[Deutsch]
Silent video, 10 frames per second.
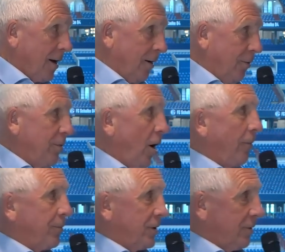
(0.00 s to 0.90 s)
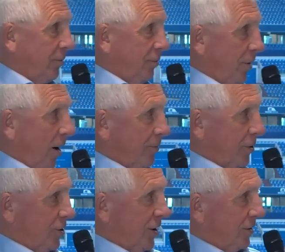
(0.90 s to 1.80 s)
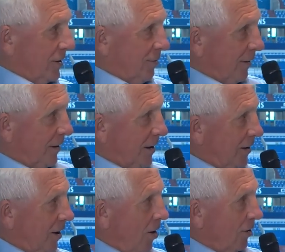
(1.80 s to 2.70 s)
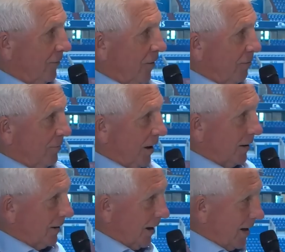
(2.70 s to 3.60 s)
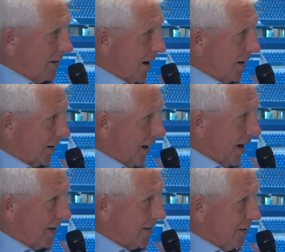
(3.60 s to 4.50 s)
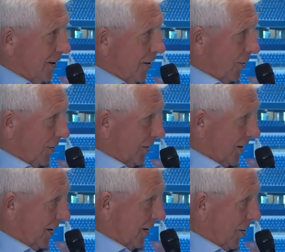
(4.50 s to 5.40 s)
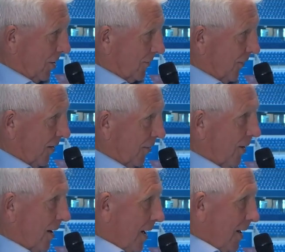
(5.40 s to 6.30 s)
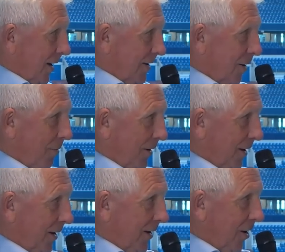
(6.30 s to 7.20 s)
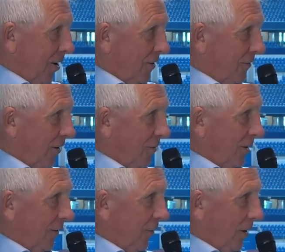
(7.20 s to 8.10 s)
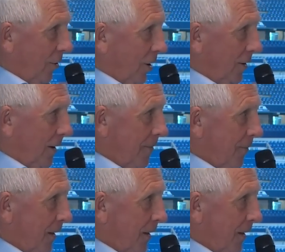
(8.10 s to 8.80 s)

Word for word: äh, wo wir, abgestiegen, wo wir abgestiegen sind, zweite Liga, angefangen mit einem 3-1-Niederlage hier gegen den HSV. Jetzt haben wir gegen den HSV wieder verloren,